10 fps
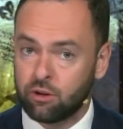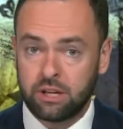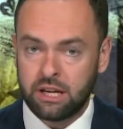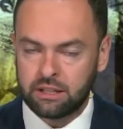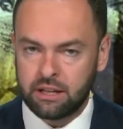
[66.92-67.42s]
ее
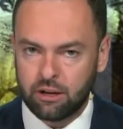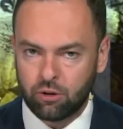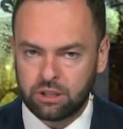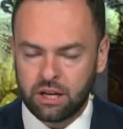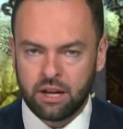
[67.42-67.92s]
не
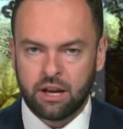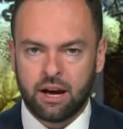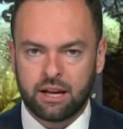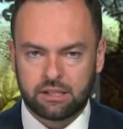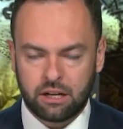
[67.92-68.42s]
игнорируйте,
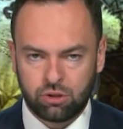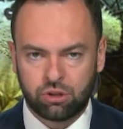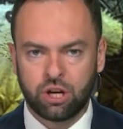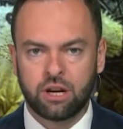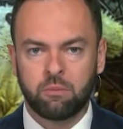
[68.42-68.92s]
а сразу
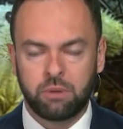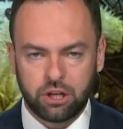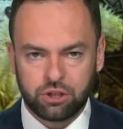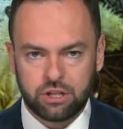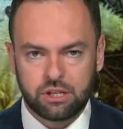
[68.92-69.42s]
же
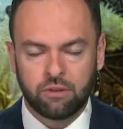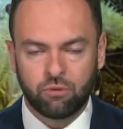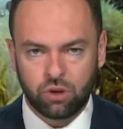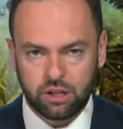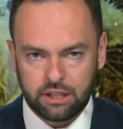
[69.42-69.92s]
прячьтесь в
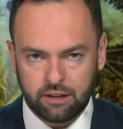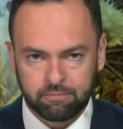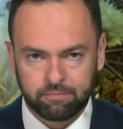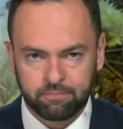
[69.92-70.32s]
укрытие.